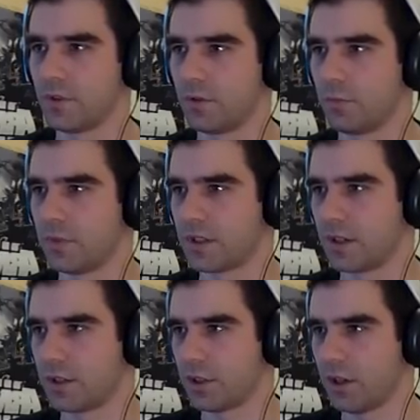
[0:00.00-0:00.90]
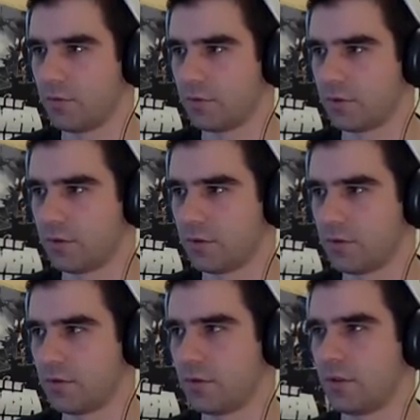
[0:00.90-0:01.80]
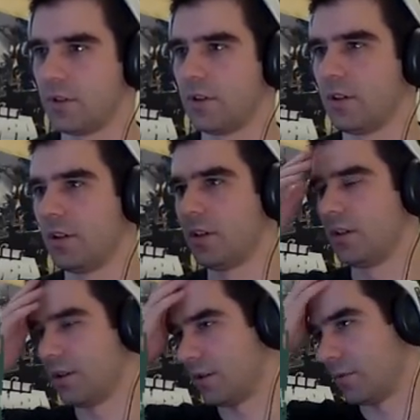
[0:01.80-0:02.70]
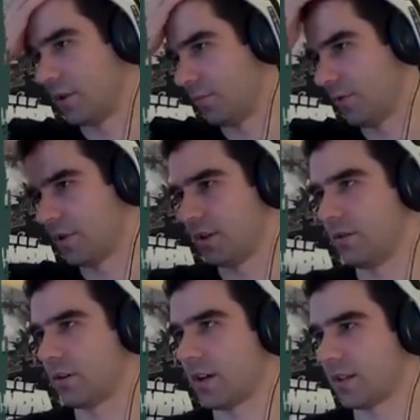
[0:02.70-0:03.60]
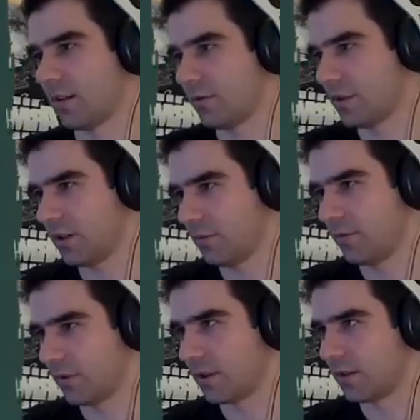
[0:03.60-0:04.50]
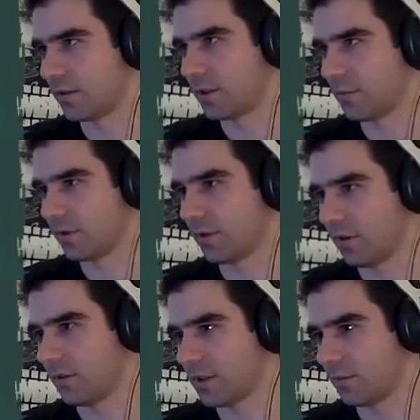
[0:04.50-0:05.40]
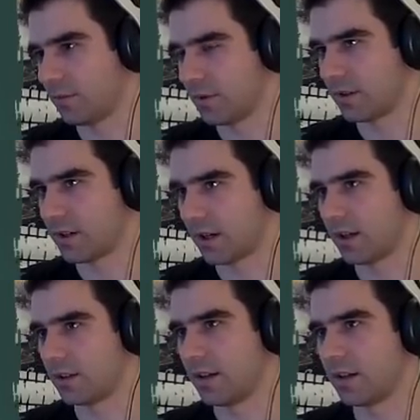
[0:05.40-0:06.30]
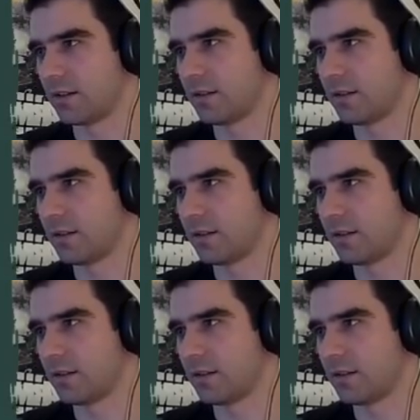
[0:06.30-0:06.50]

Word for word: Zróbmy z kryształu to. Żeby się później nie okazało, że nie mówię, nie dojdziemy do końca, bo będzie tragedia